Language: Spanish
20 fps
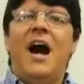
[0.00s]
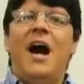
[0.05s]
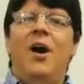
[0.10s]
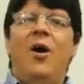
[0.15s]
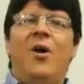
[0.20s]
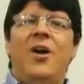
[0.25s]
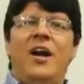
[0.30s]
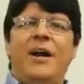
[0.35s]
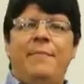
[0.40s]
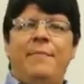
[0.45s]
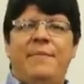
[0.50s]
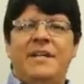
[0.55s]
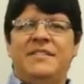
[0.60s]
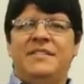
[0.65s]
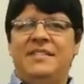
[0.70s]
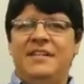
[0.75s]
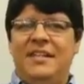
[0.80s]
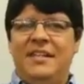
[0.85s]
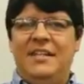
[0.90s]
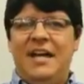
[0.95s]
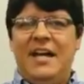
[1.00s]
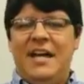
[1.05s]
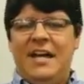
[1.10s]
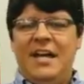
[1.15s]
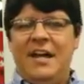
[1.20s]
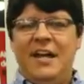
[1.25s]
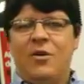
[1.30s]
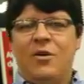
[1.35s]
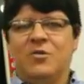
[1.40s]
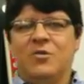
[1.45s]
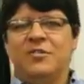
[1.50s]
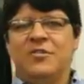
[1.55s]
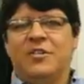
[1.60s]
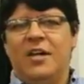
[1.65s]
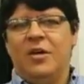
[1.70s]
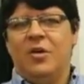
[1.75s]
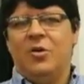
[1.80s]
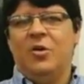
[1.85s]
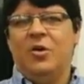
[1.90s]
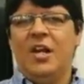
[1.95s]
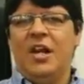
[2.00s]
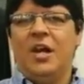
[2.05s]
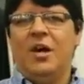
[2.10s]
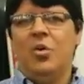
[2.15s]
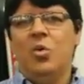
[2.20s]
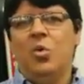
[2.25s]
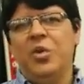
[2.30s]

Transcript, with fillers: ahora presida el Consejo de la